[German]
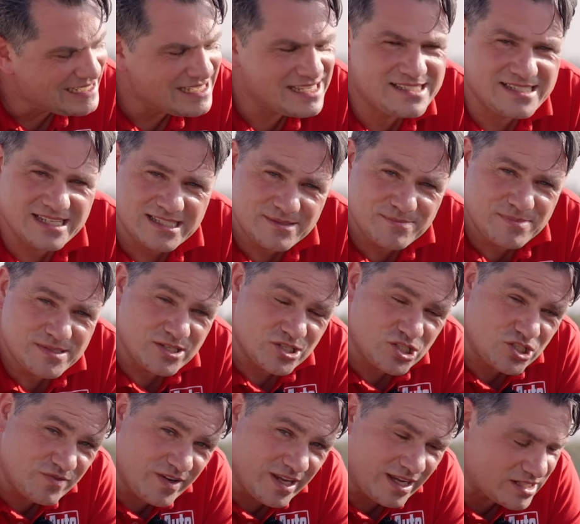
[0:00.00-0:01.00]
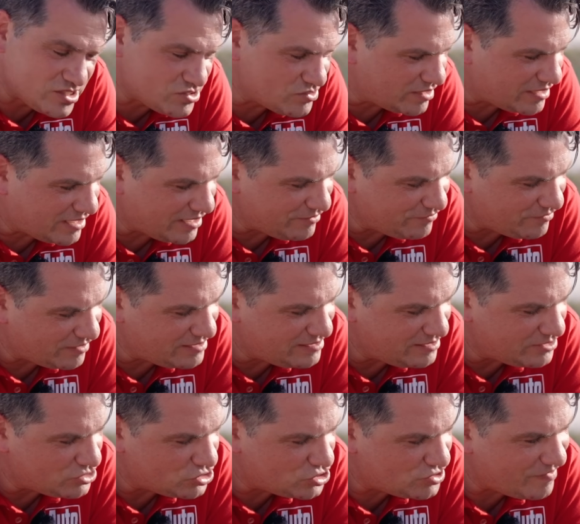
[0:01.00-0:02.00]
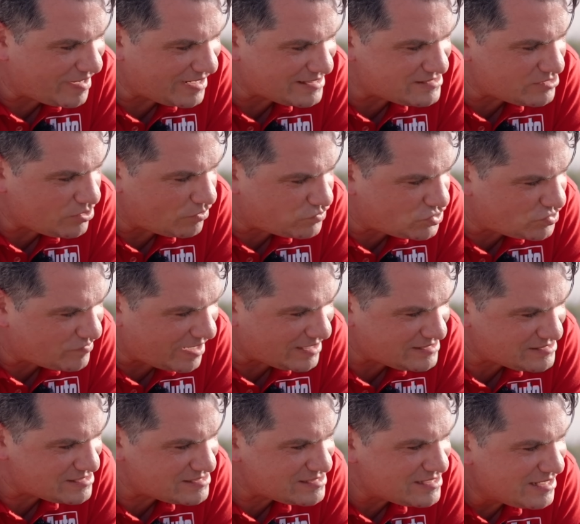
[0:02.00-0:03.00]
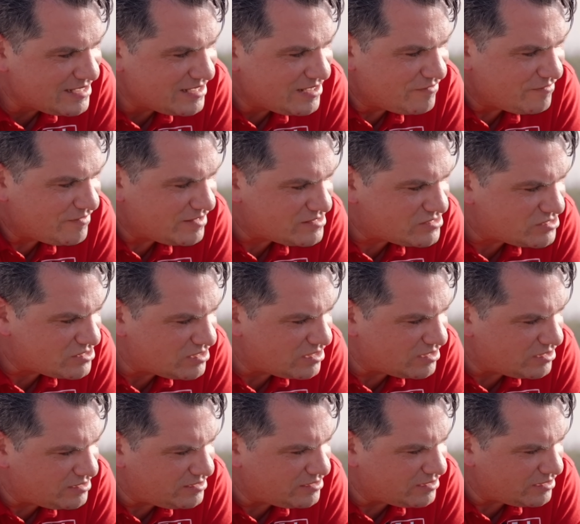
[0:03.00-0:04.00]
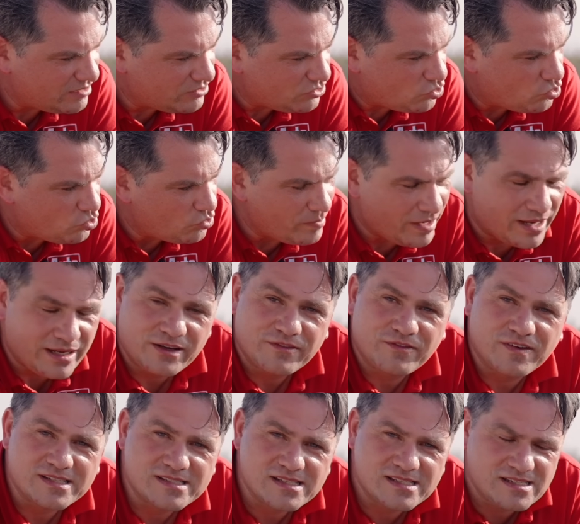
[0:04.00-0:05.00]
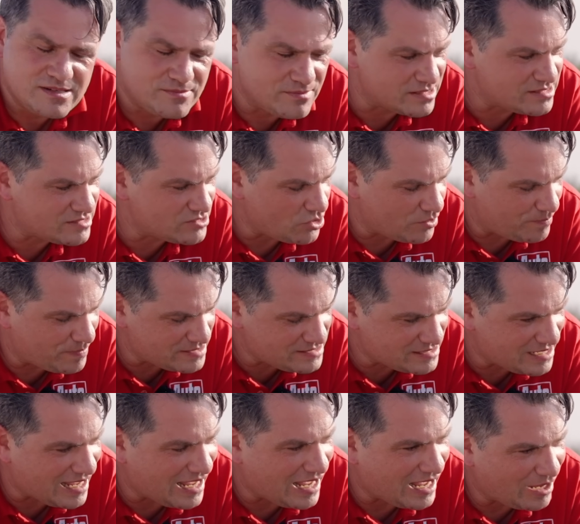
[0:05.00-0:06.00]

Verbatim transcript: Ist jetzt ein bisschen schwerer zu erkennen, weil hier schwarz auf schwarz ist. Wenn es hier in Chrom eingefasst ist, sieht man es noch besser.